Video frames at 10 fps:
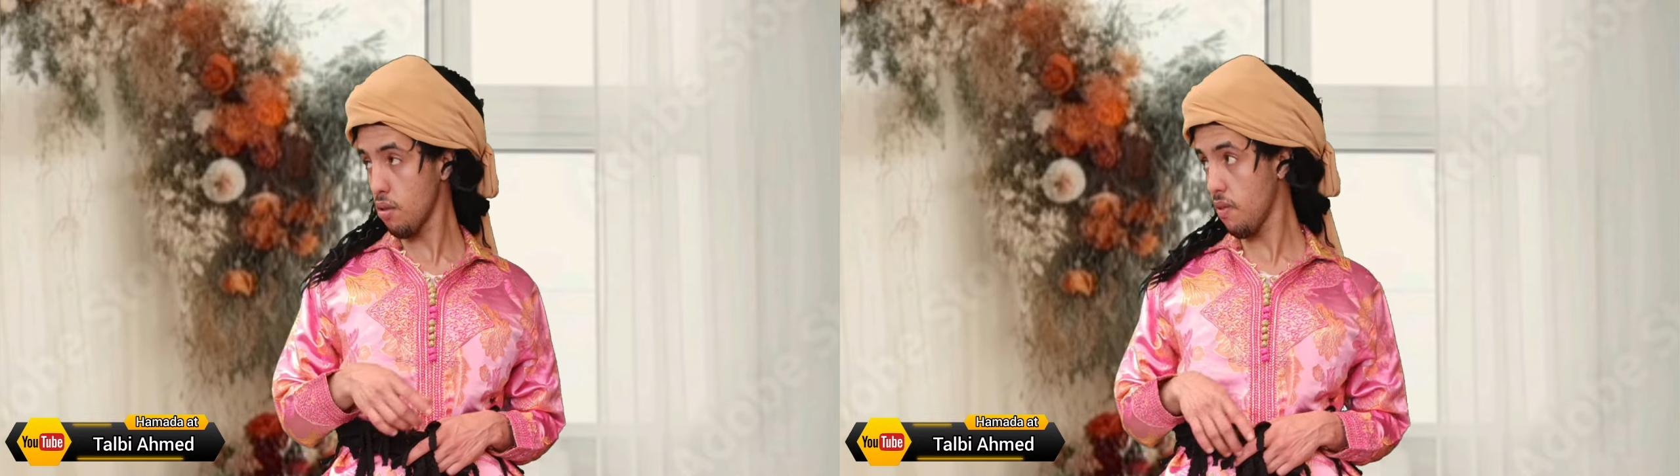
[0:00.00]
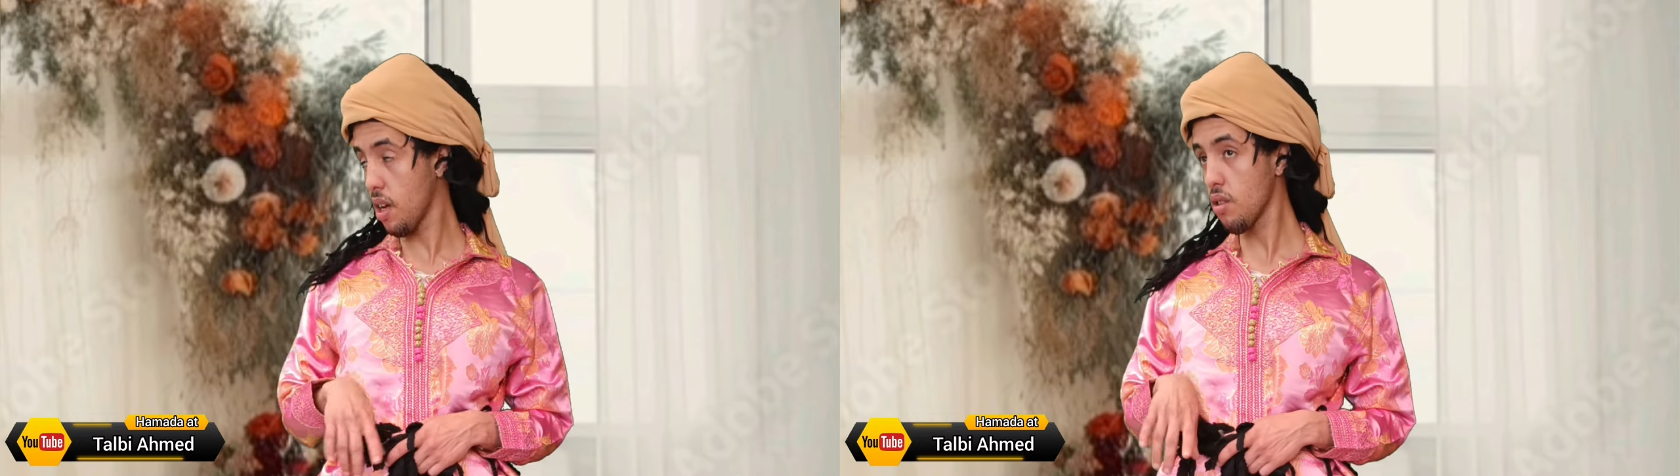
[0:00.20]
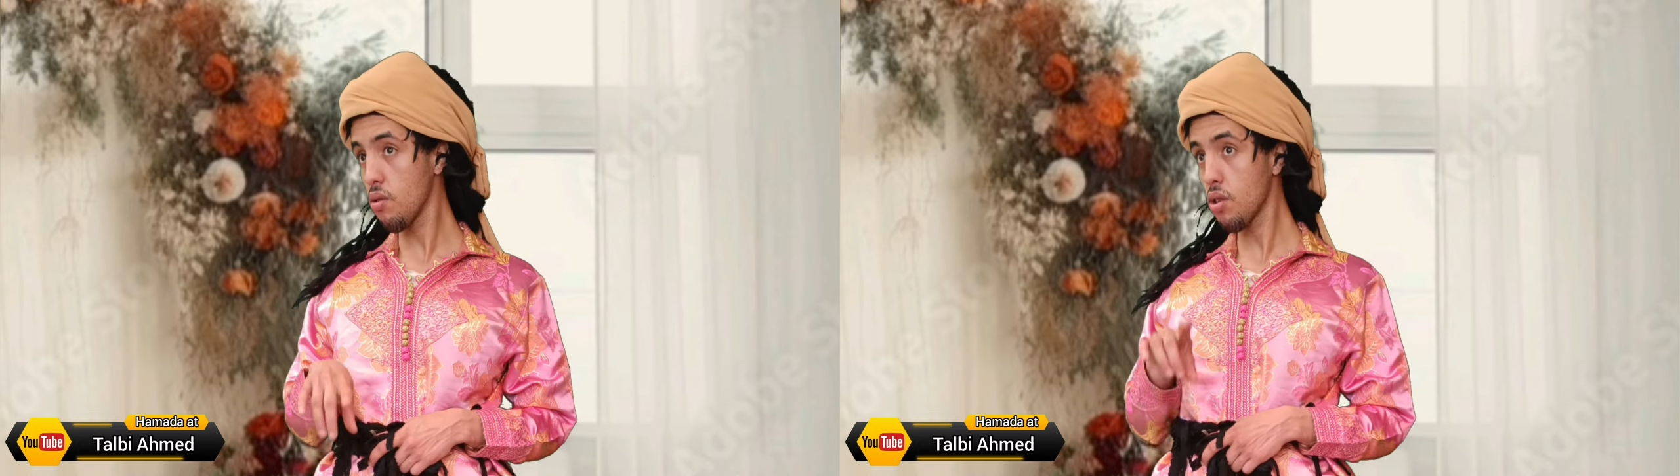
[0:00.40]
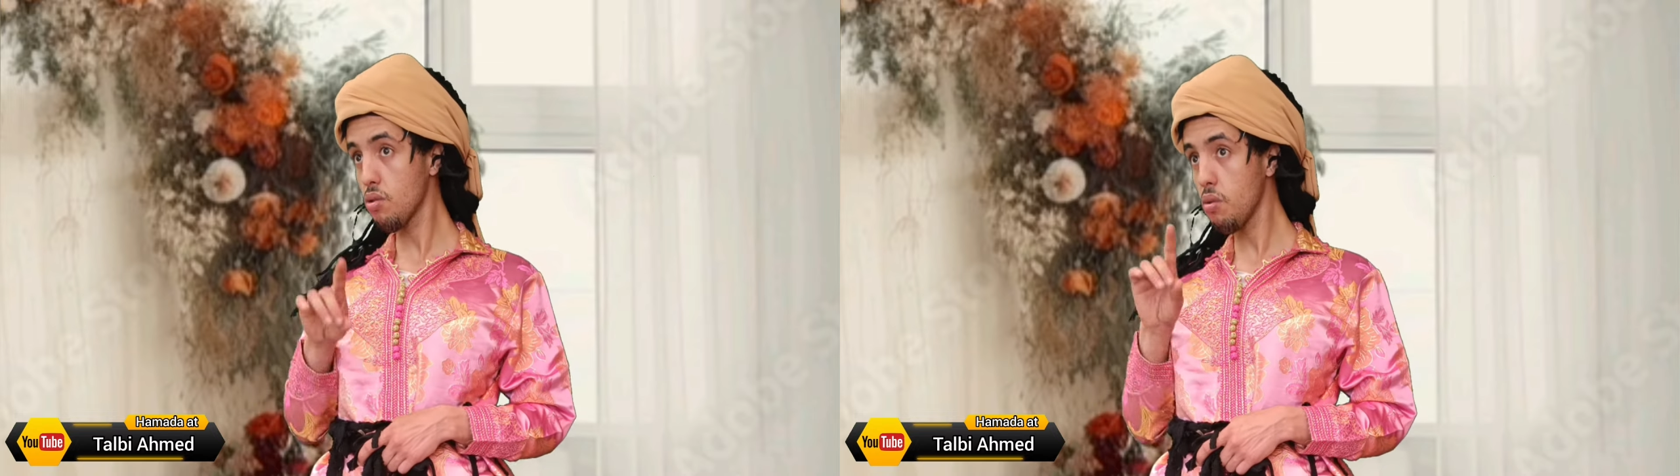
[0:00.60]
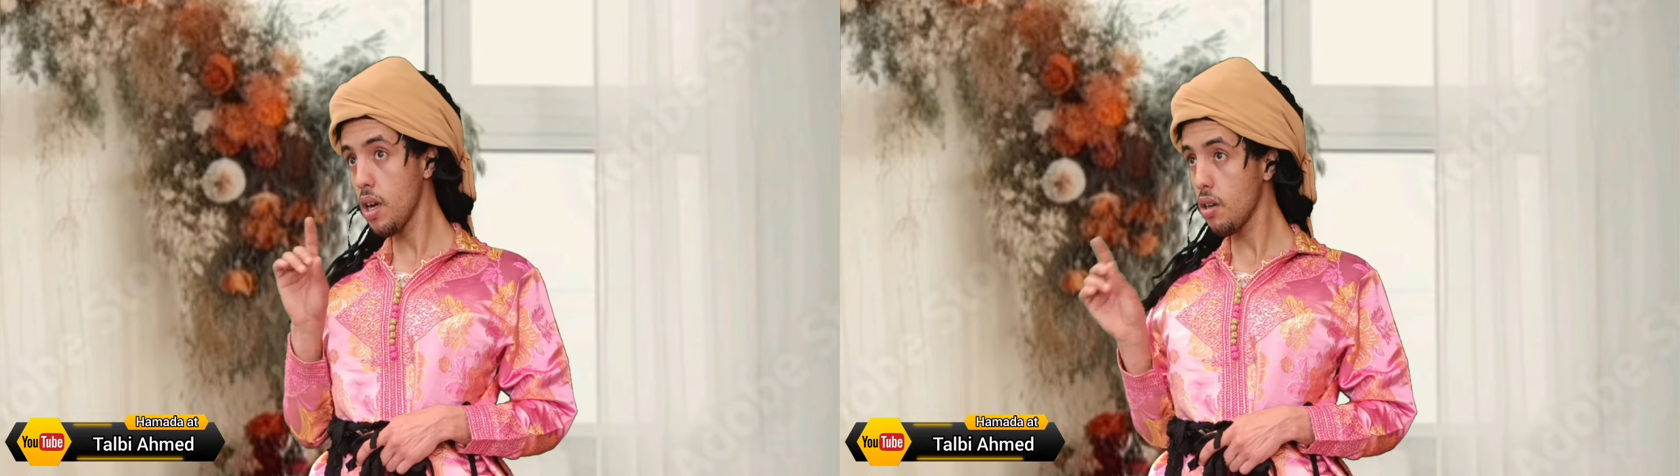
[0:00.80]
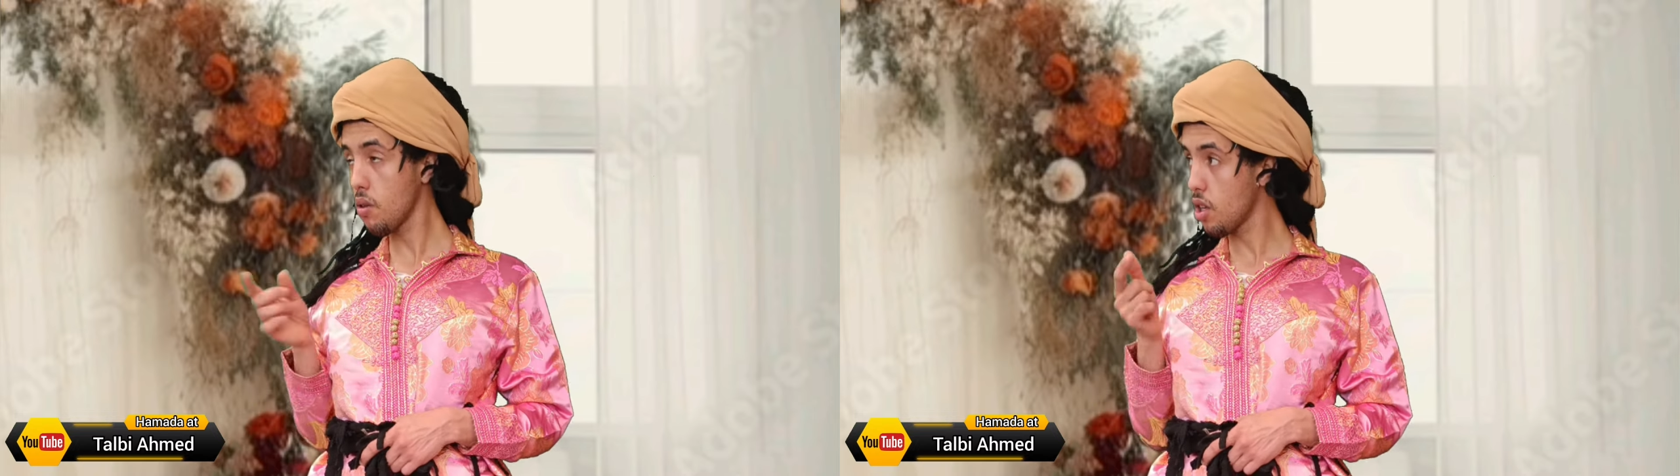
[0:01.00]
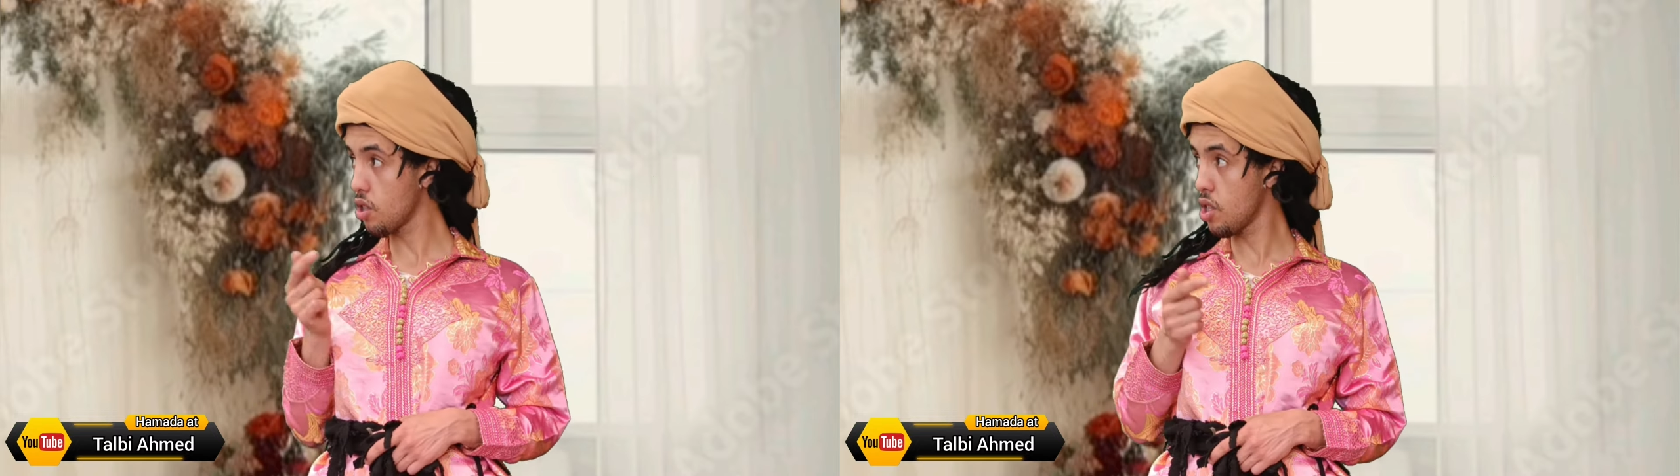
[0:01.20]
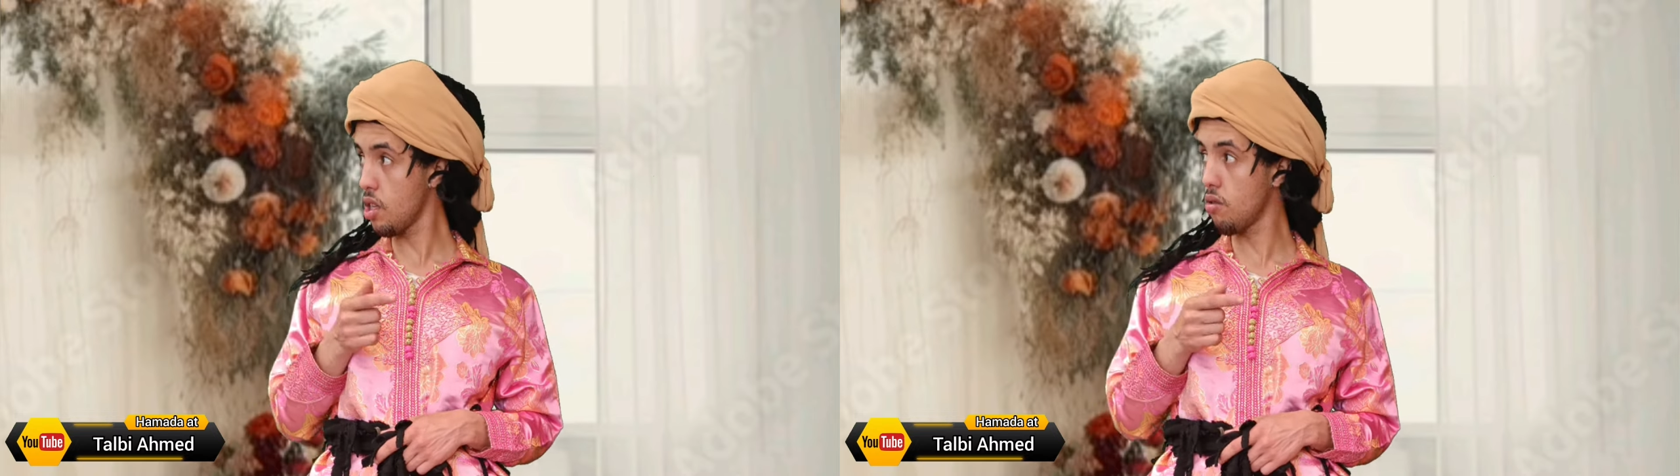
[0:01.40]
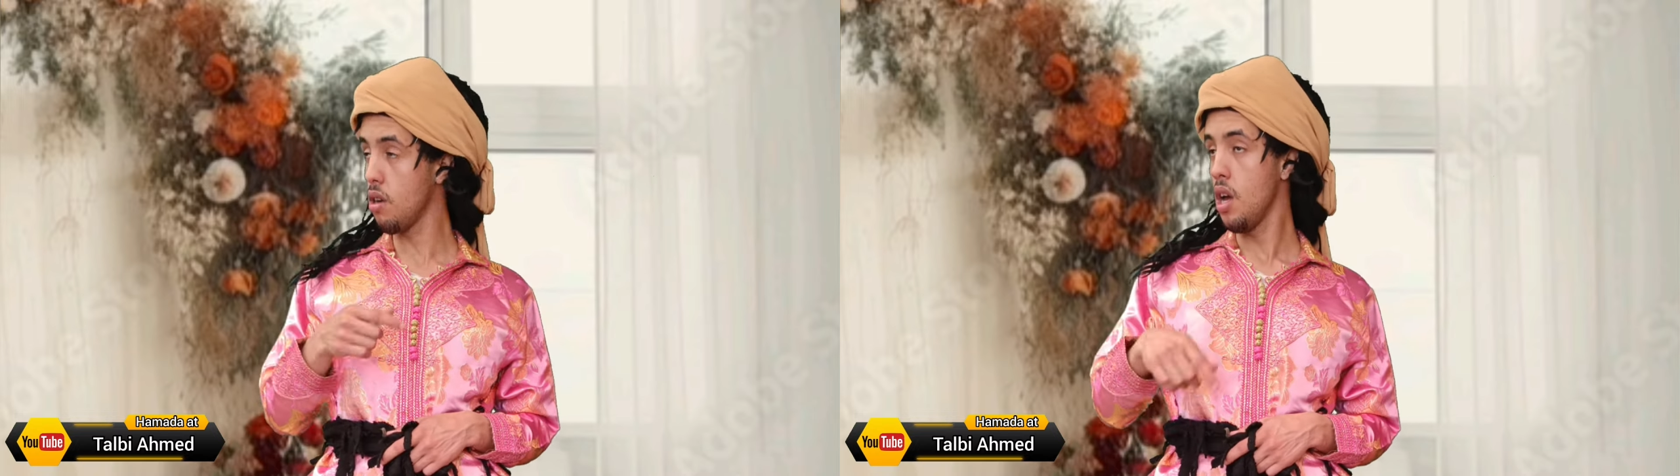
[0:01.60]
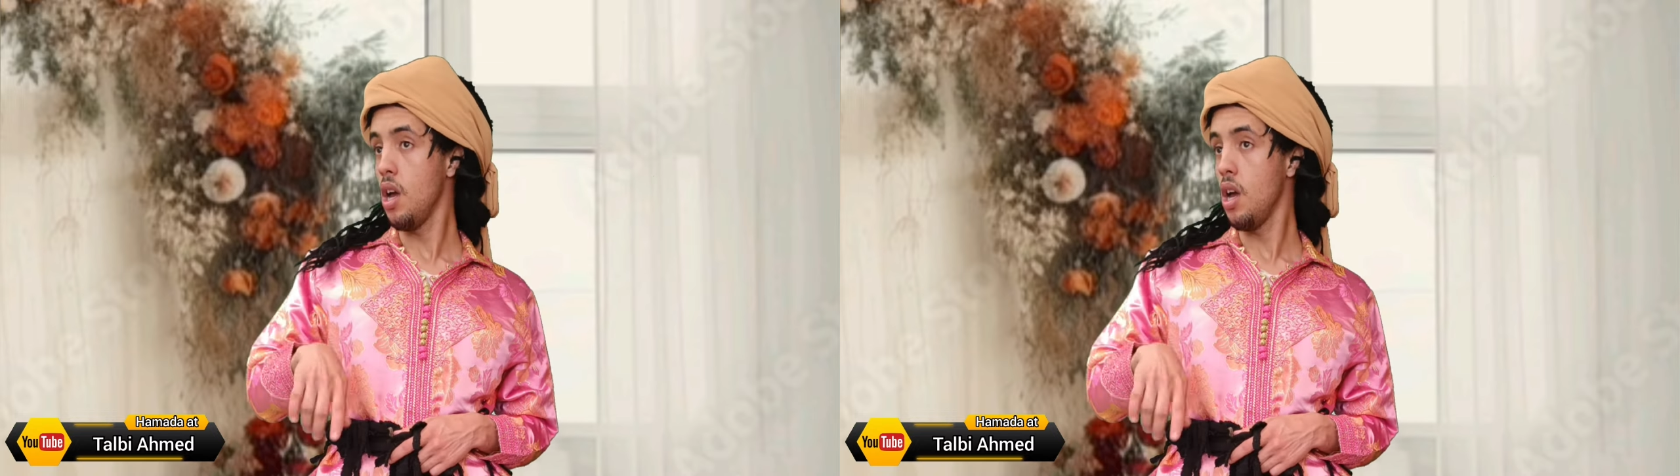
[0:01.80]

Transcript: شوفي كندور دوايرو وكنرجع عندو